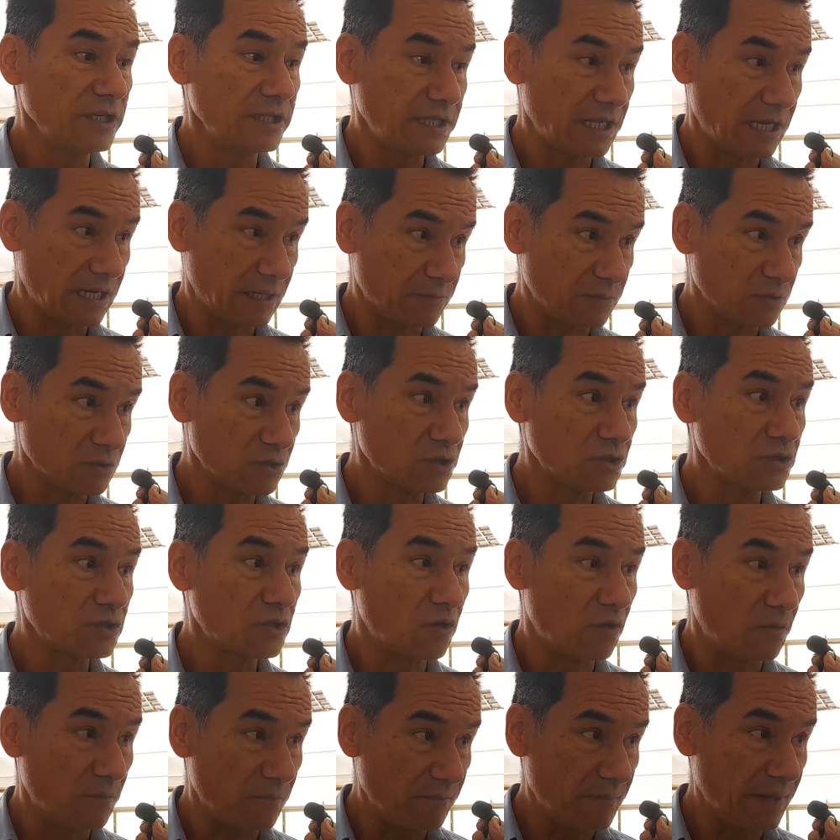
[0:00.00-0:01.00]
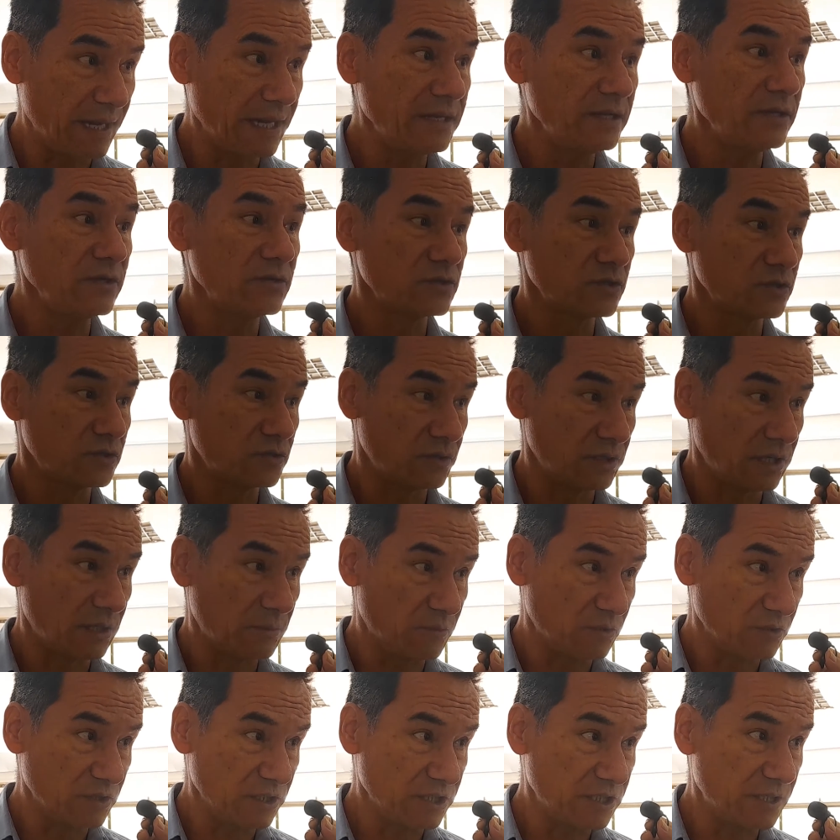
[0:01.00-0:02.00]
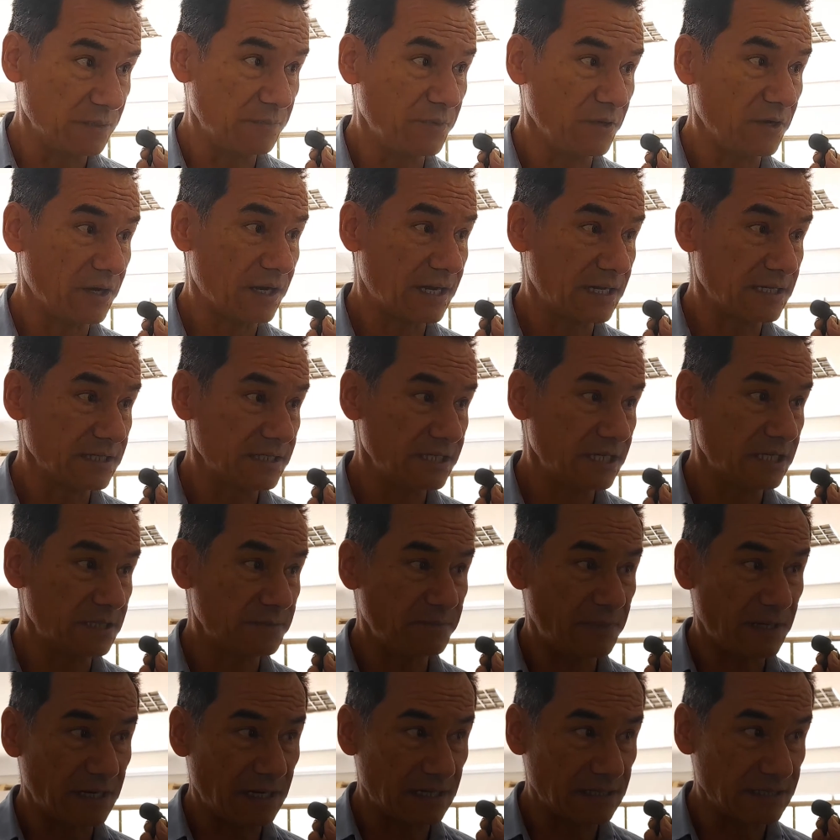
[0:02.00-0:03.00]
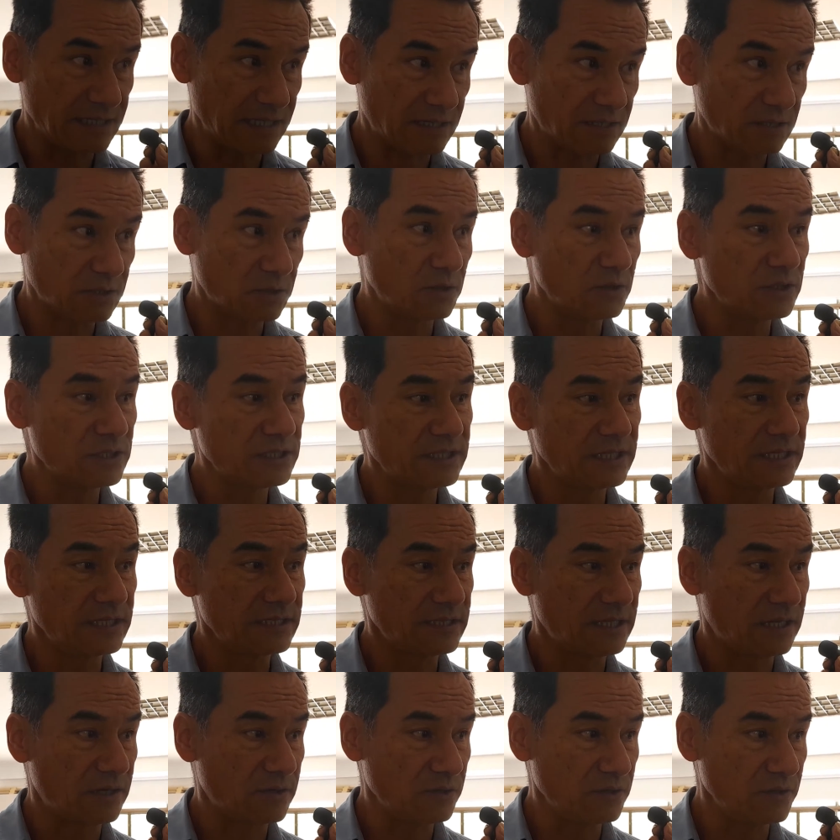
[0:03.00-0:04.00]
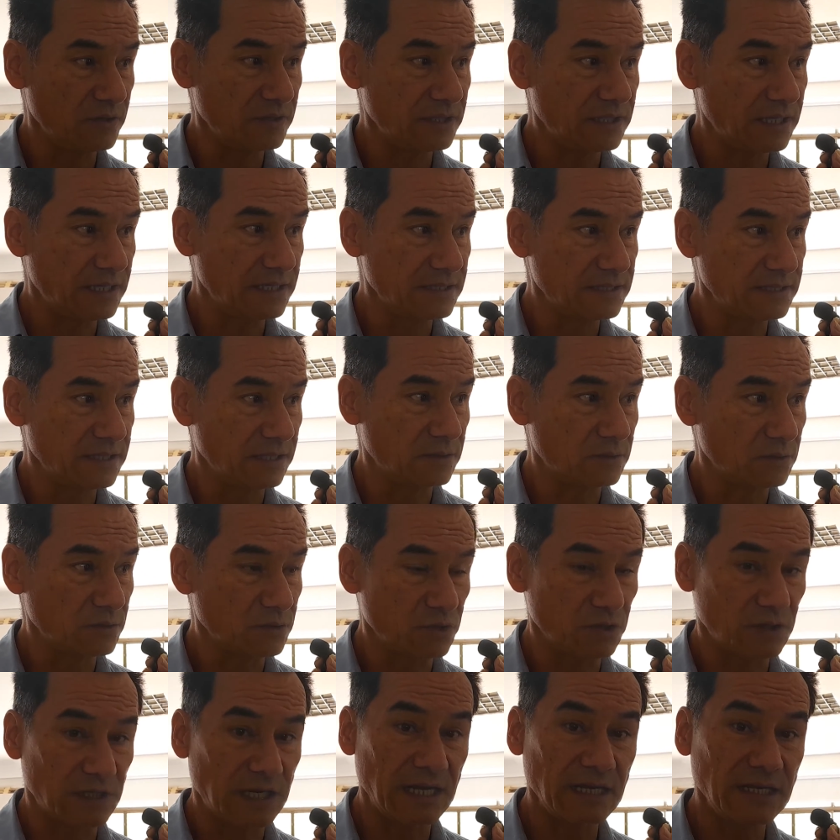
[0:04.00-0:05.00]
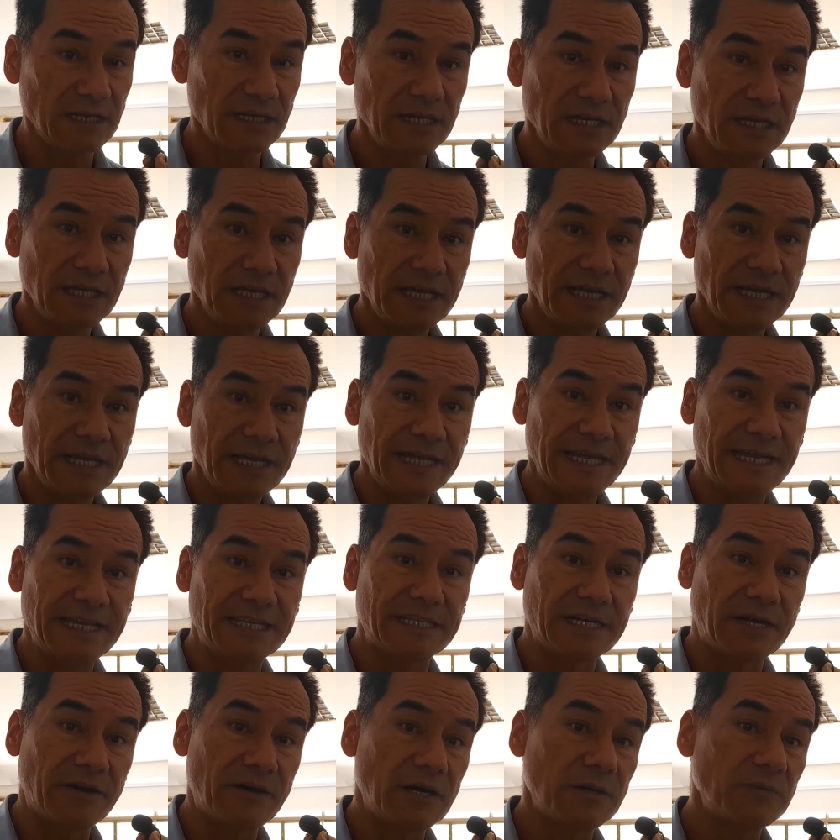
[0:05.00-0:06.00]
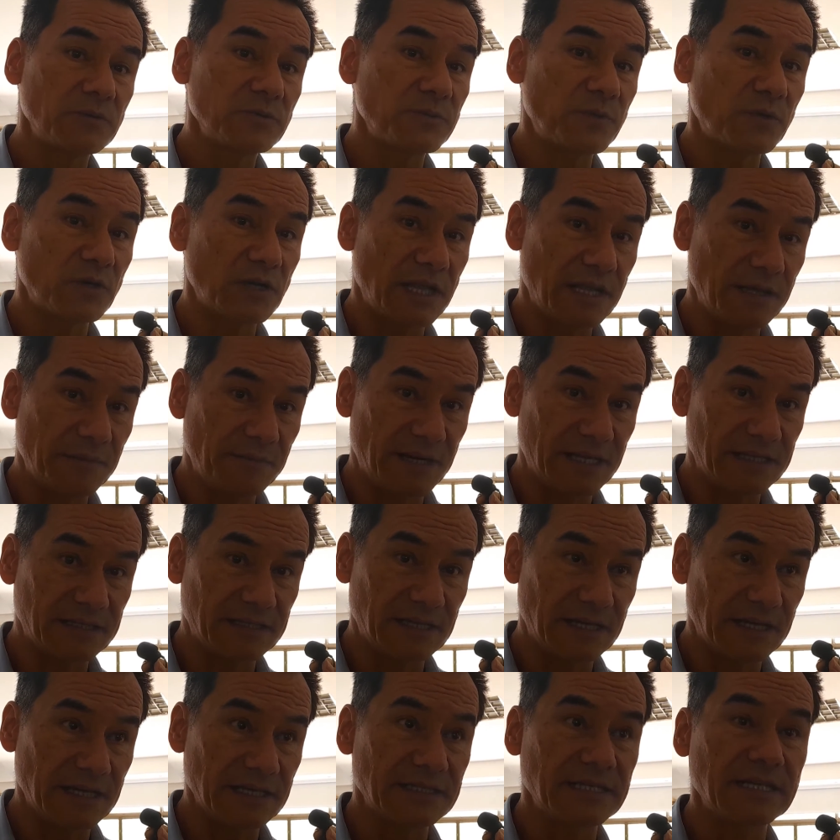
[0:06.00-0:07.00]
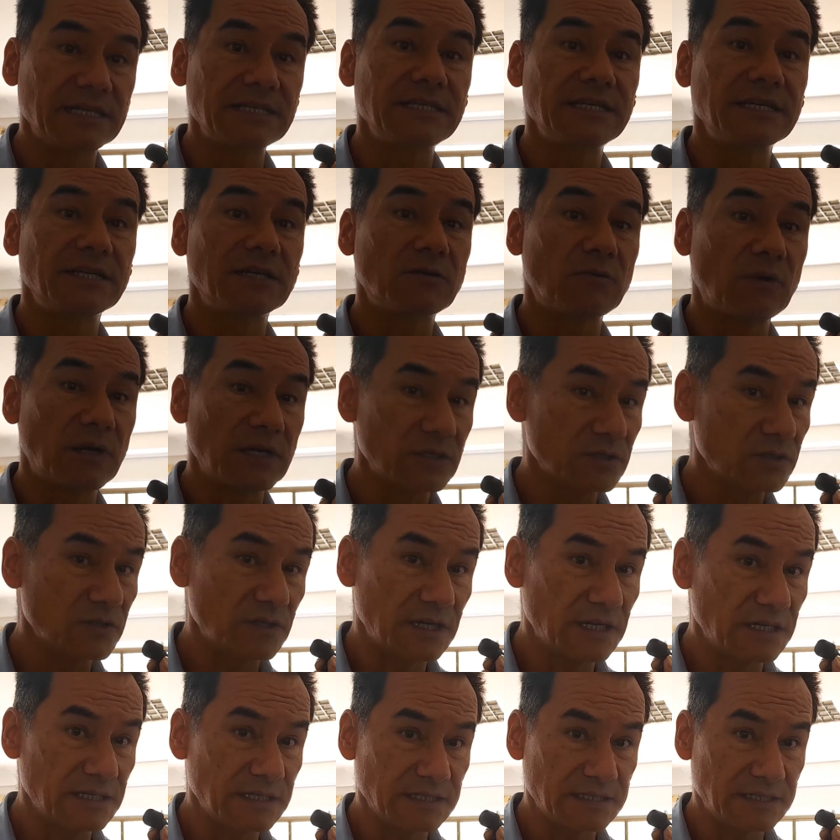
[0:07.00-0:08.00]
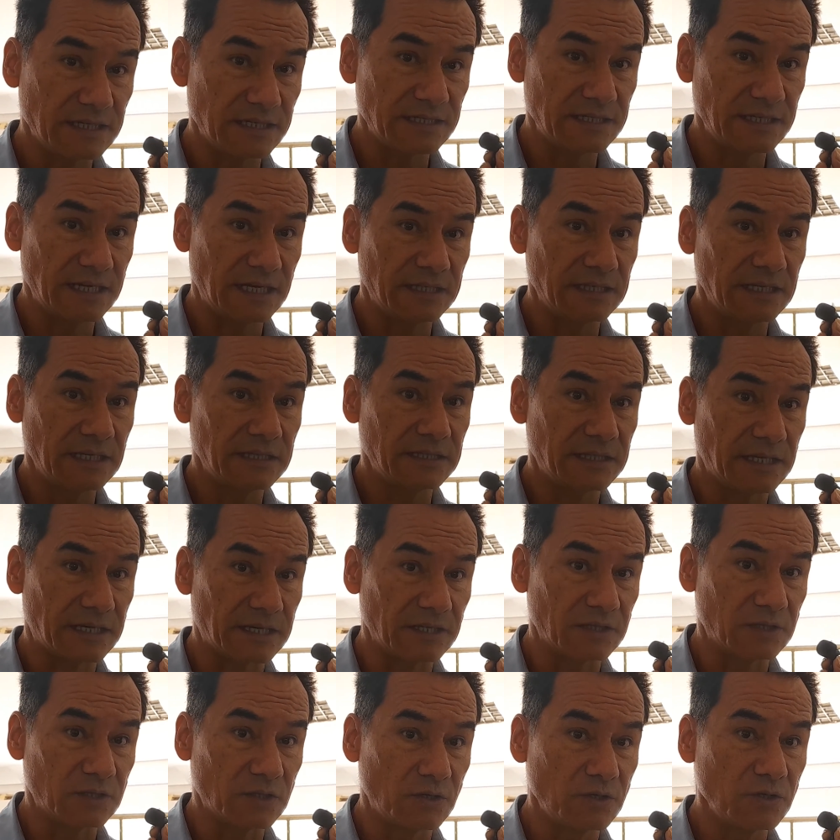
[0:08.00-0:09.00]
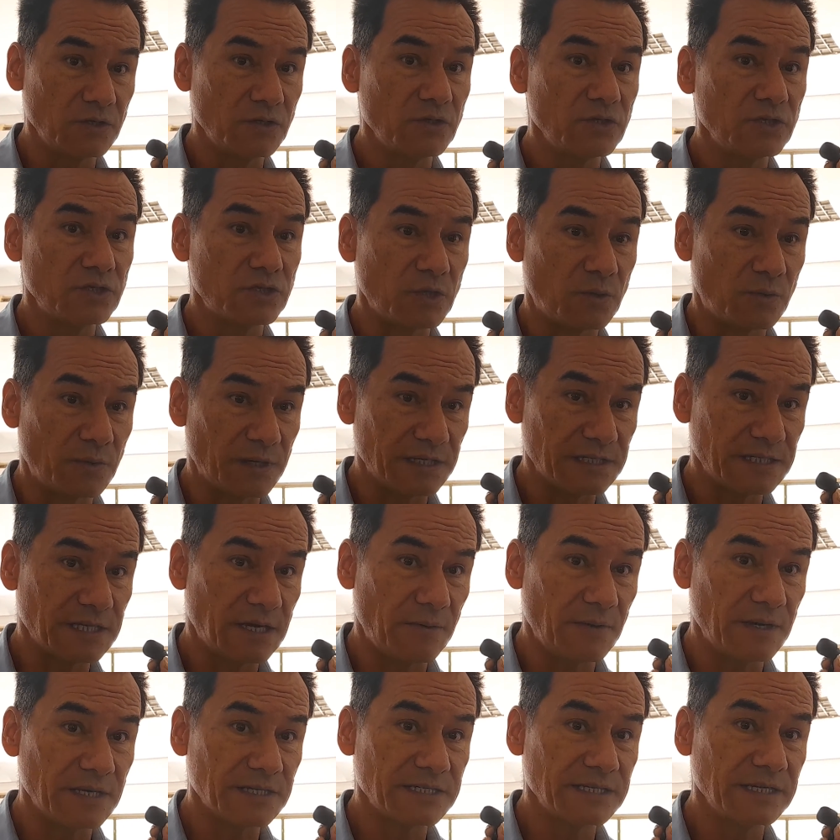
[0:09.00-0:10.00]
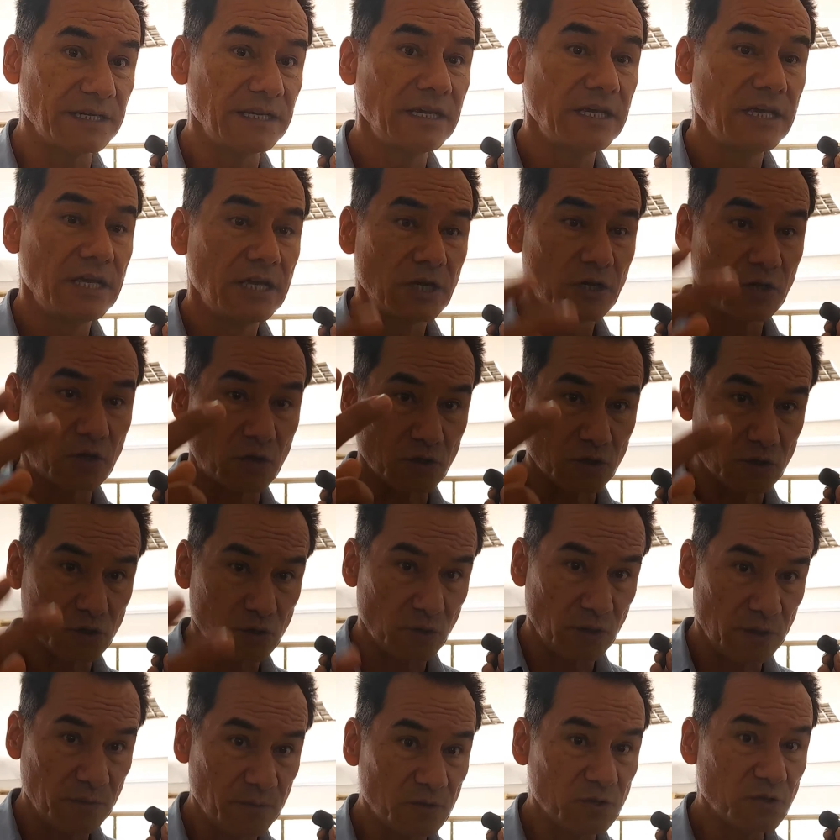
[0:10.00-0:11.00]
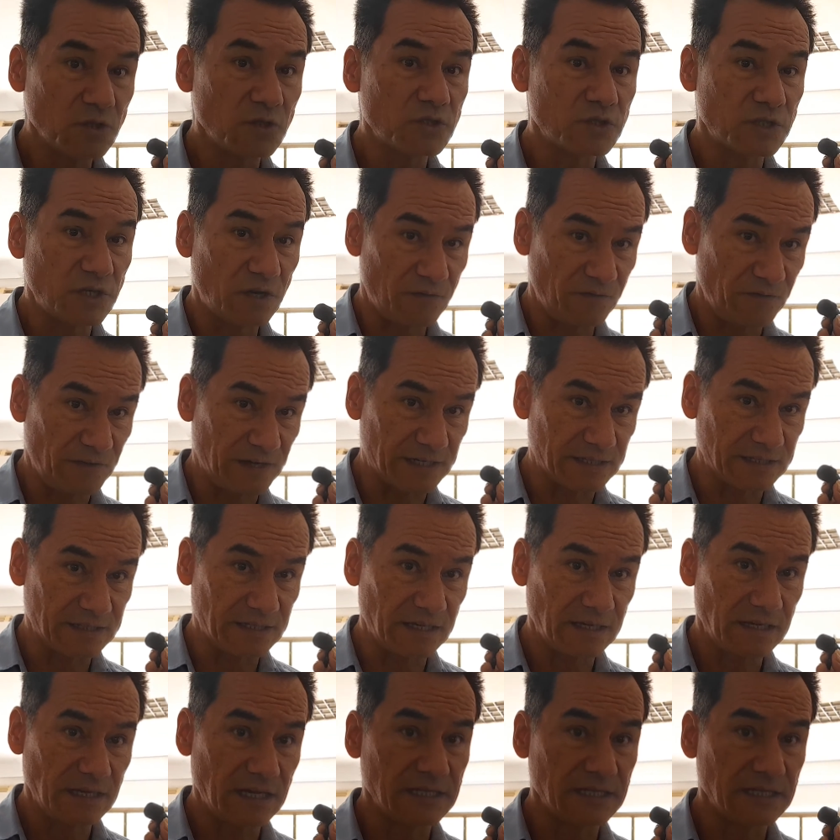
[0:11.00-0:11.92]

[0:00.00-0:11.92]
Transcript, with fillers: y tenemos convenios con el municipio de Acacias para hacer todo este desarrollo interinstitucional y trabajamos por la demanda, es decir, cuáles son las necesidades del territorio y sobre esa base construimos nuestra oferta.